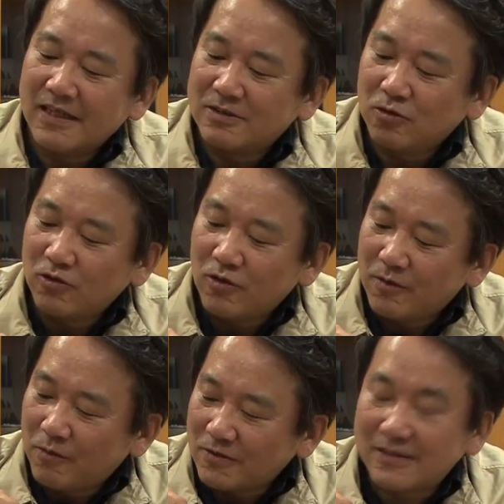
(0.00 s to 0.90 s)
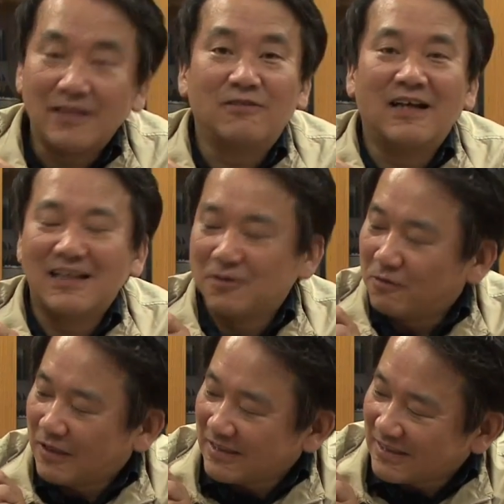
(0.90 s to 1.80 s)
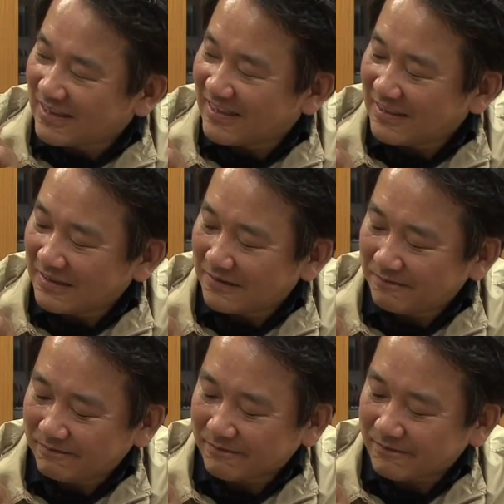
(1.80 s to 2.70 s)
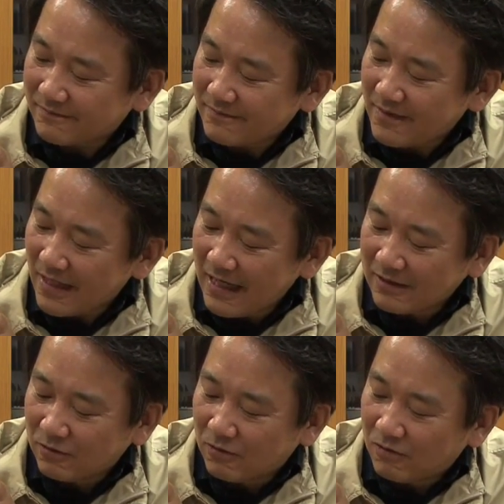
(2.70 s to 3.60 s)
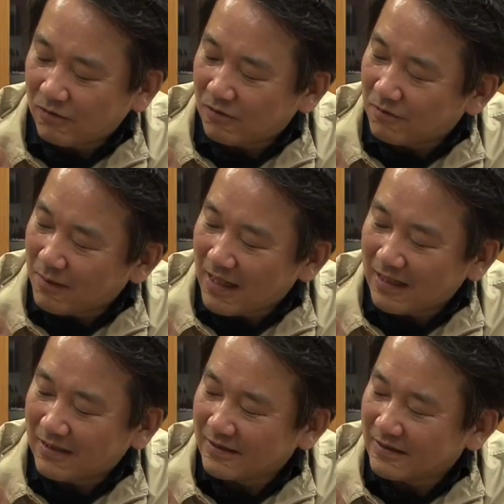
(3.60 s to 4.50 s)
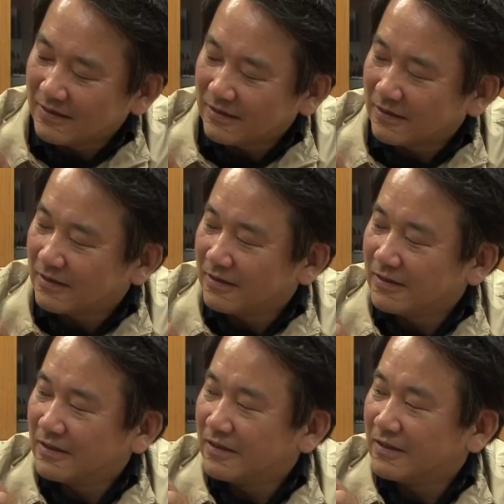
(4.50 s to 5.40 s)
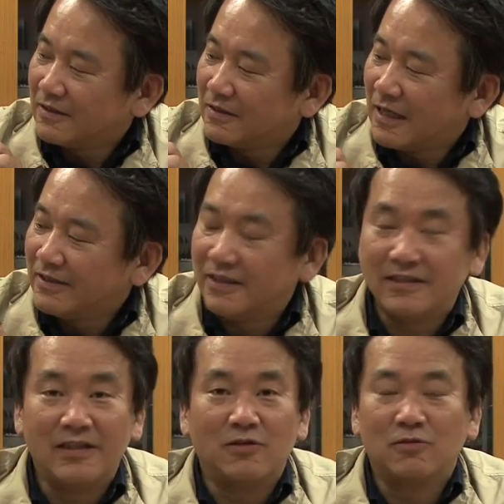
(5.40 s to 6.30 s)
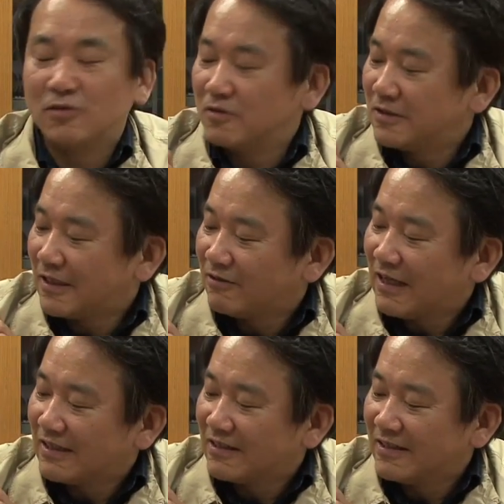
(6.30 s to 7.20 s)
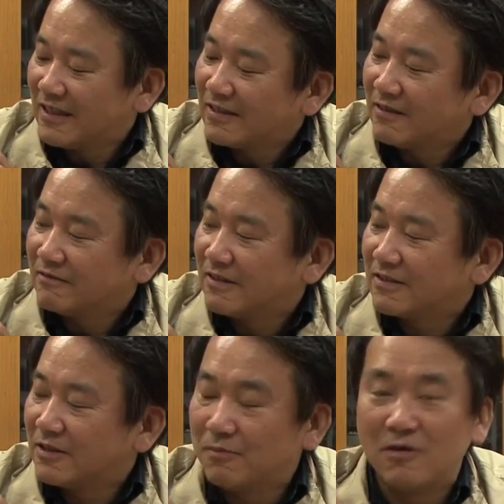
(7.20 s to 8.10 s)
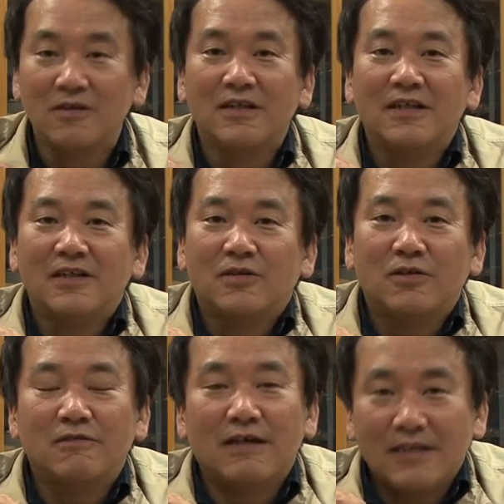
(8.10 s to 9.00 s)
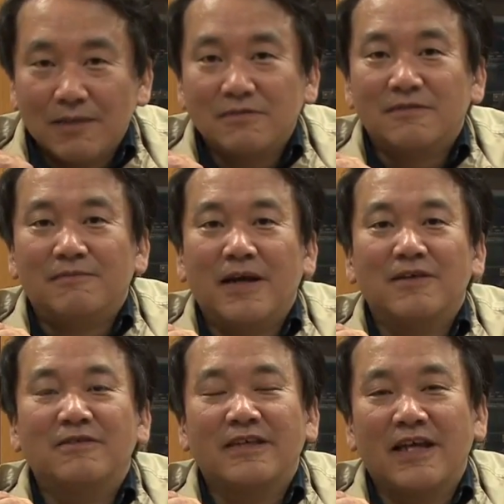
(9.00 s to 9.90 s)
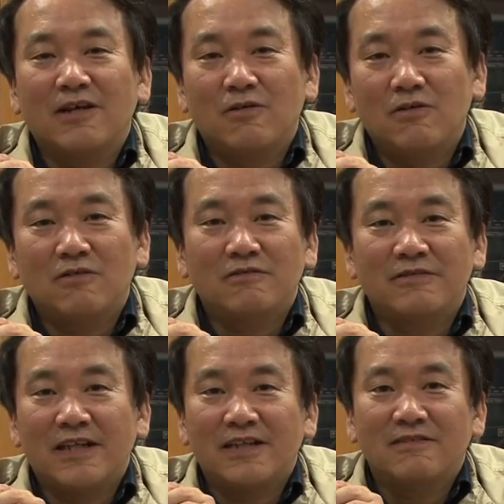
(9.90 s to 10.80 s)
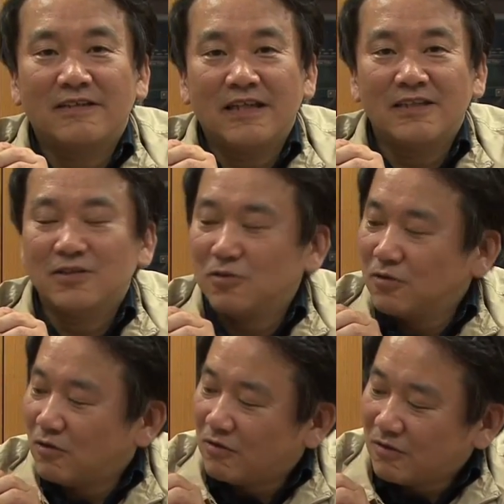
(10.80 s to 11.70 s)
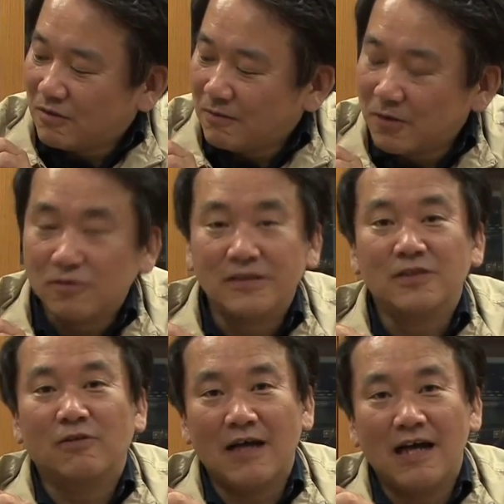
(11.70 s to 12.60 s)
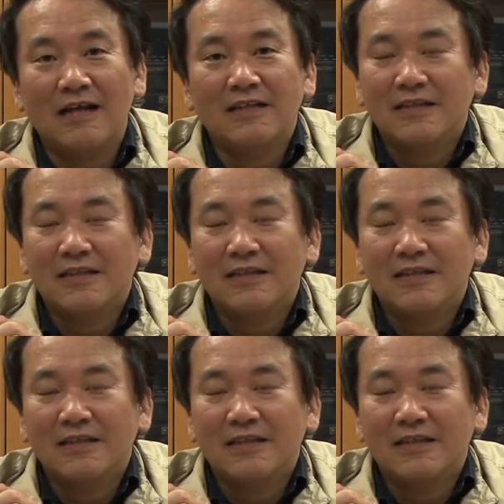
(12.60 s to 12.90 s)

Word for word: ちょうどポスターの柄と同じあのまあアリエティとこのツタの葉になってるんですけどもこれは多分前売り券を売られる劇場の窓口とか